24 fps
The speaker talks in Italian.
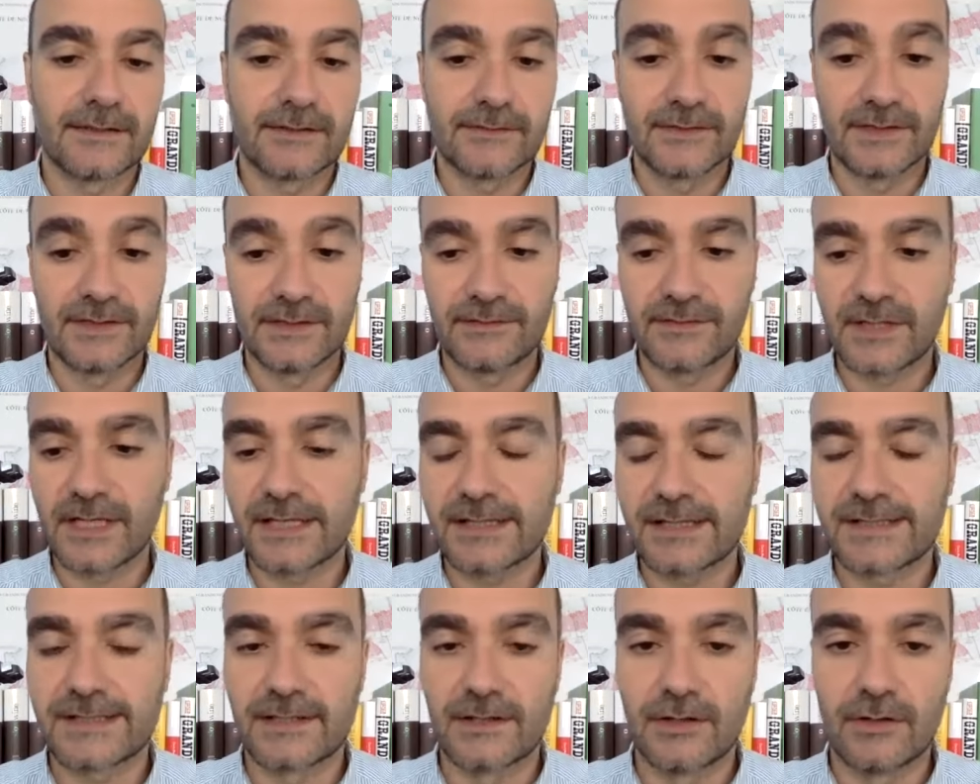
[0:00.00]

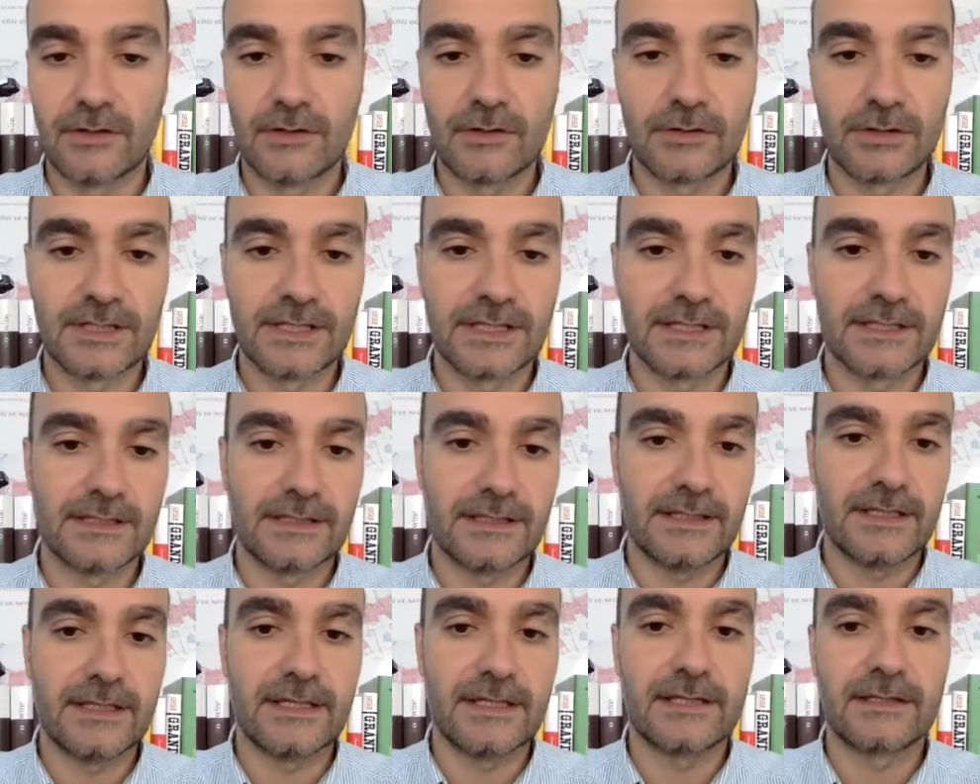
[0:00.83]

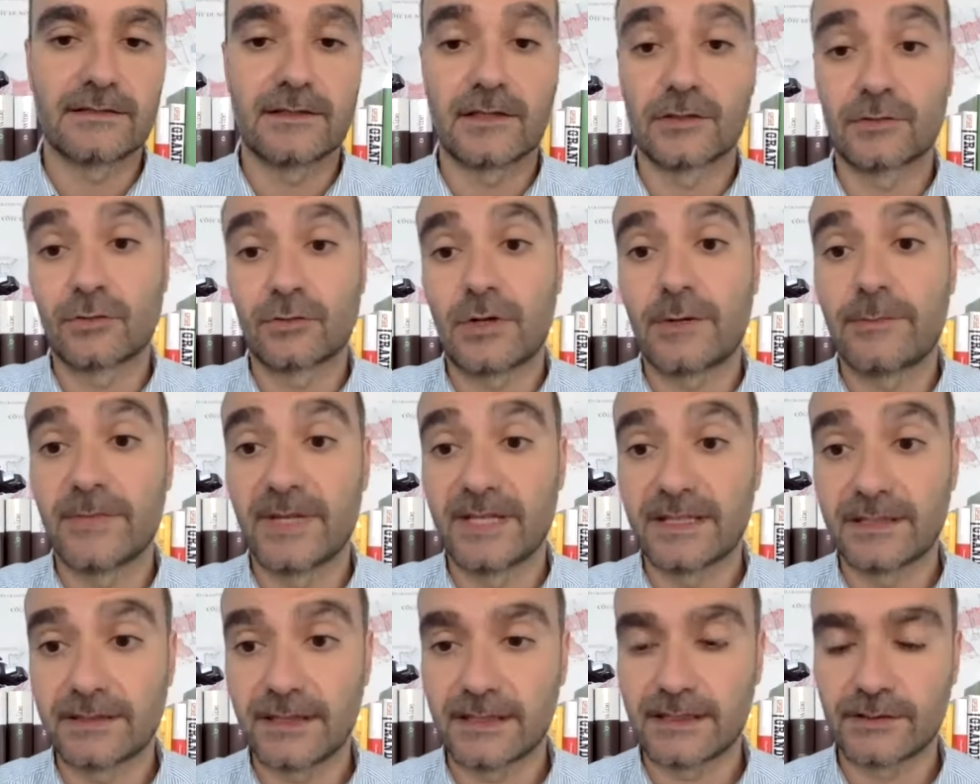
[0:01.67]
vinificazione e
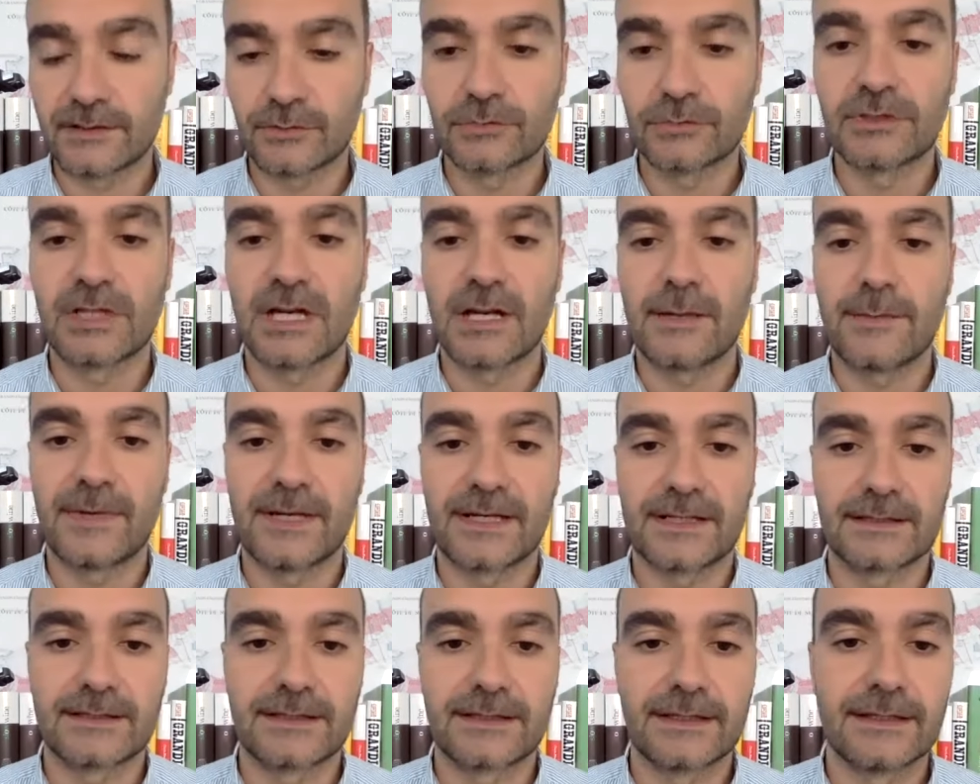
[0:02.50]
naturalmente anche tutta la
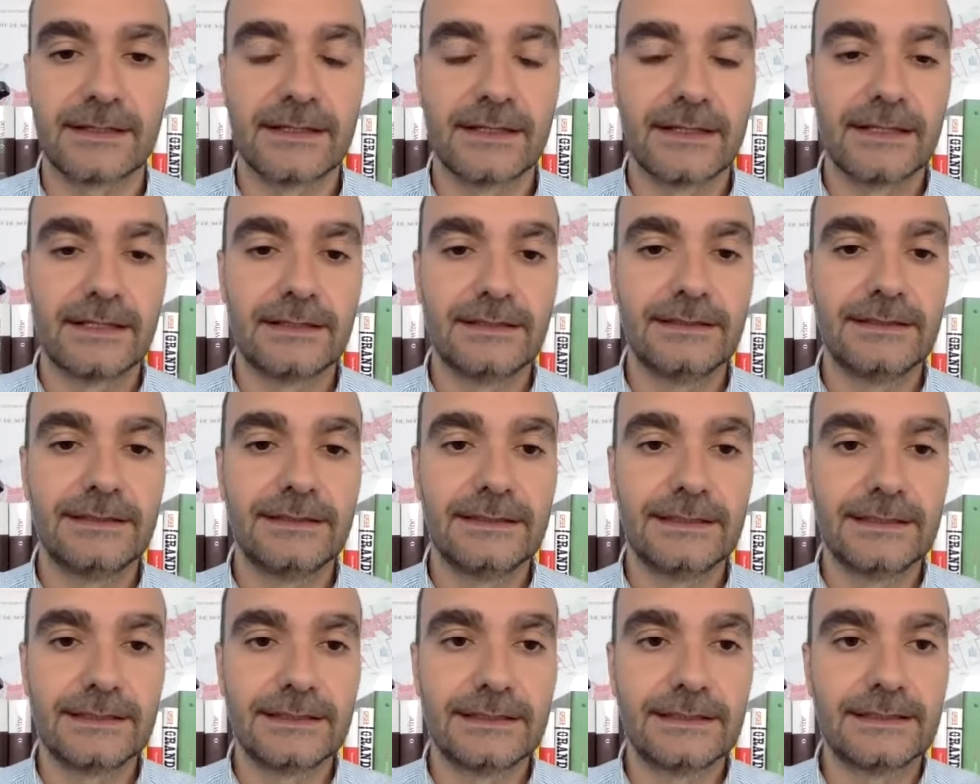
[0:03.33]
parte
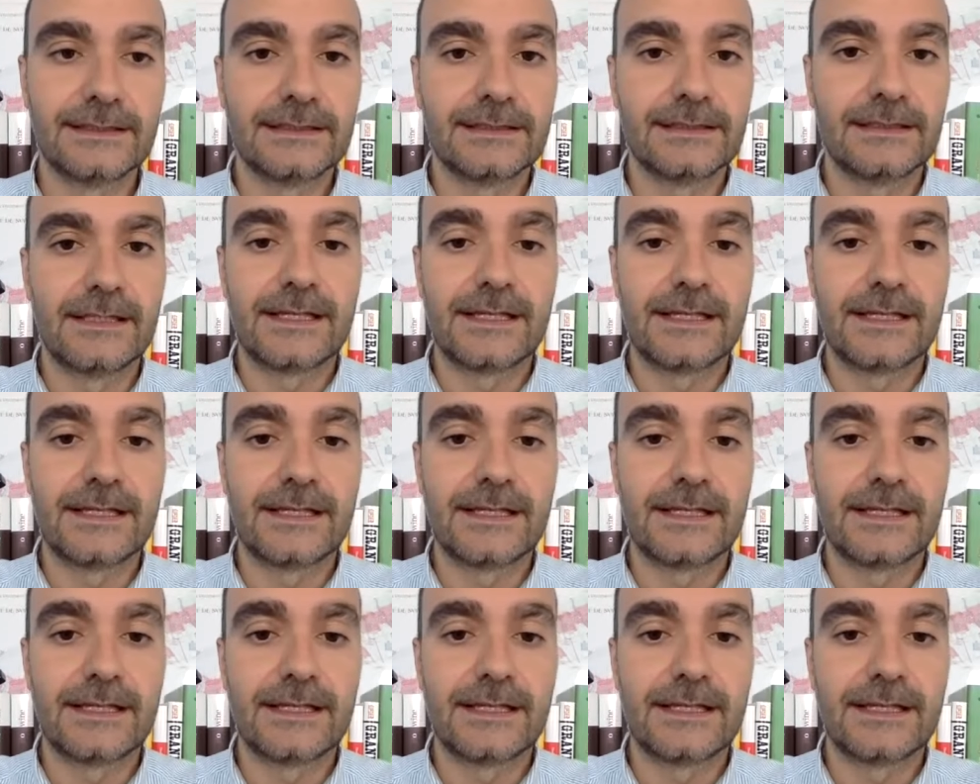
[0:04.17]
di,